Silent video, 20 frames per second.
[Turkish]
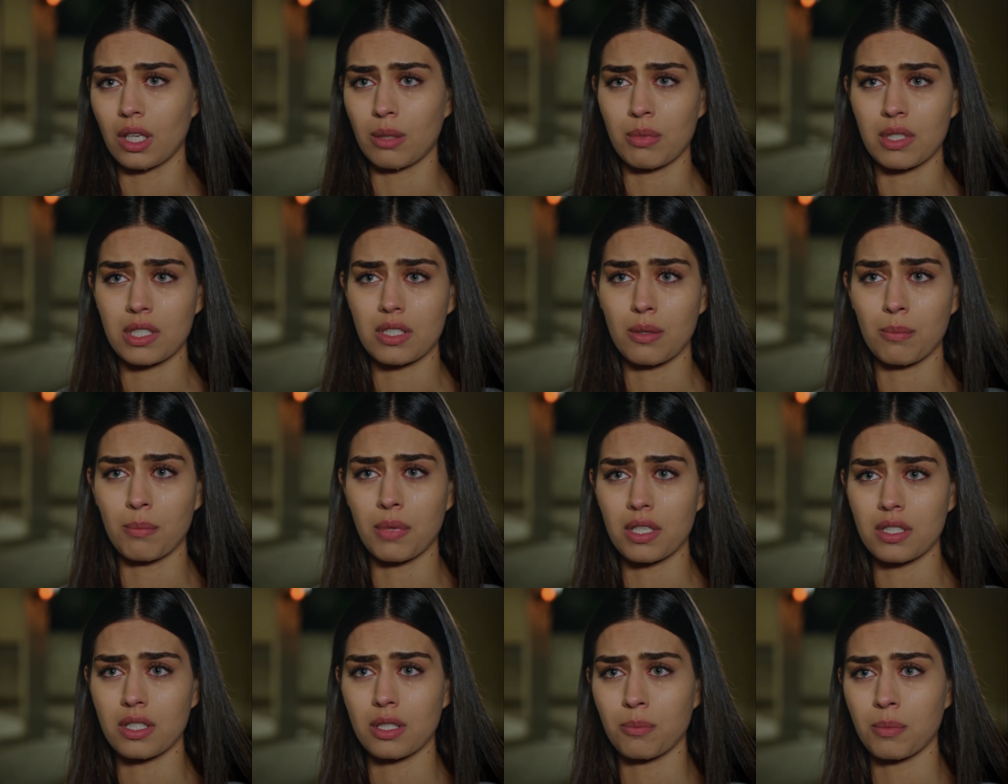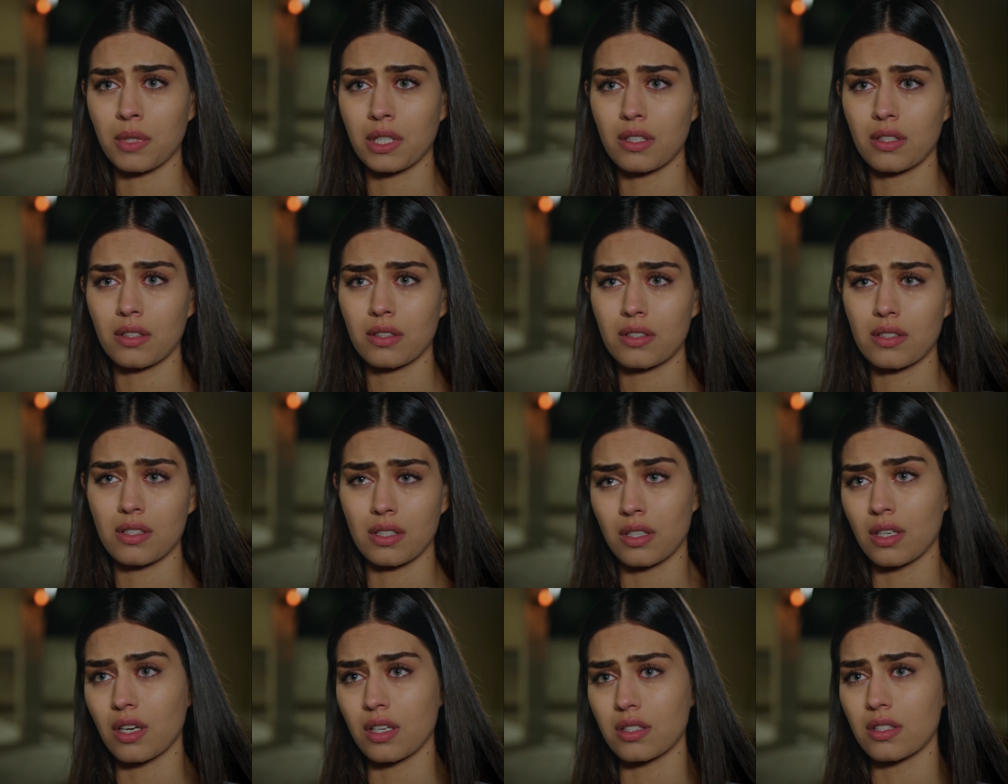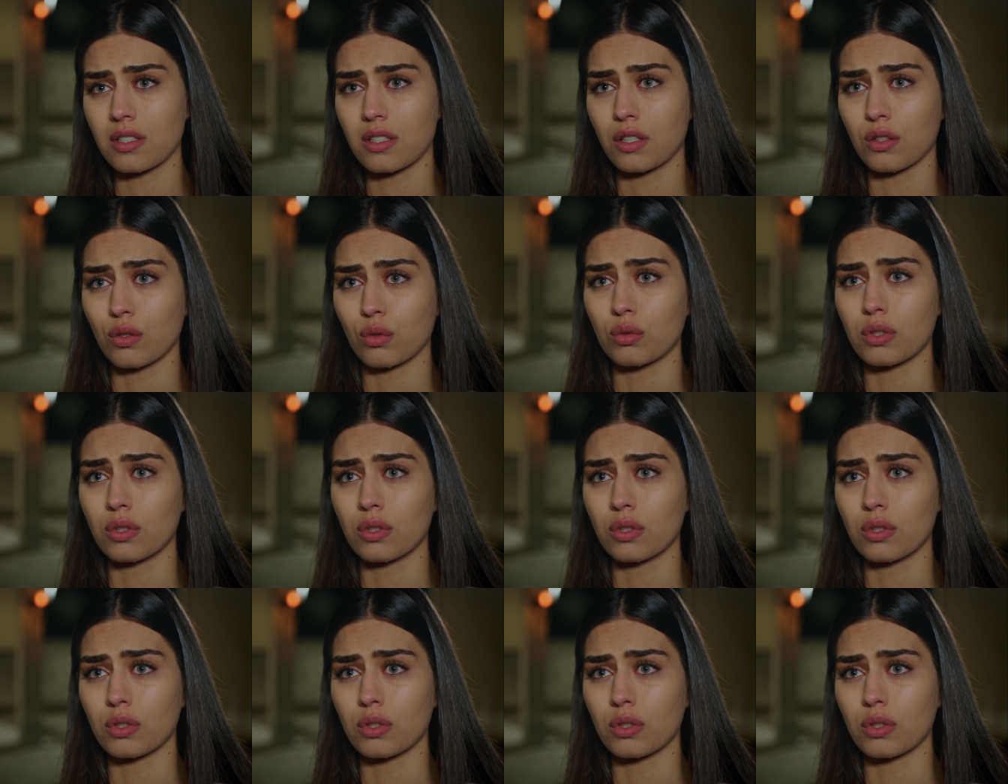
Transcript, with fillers: Elmas'tan bahsetmek seni rahatsız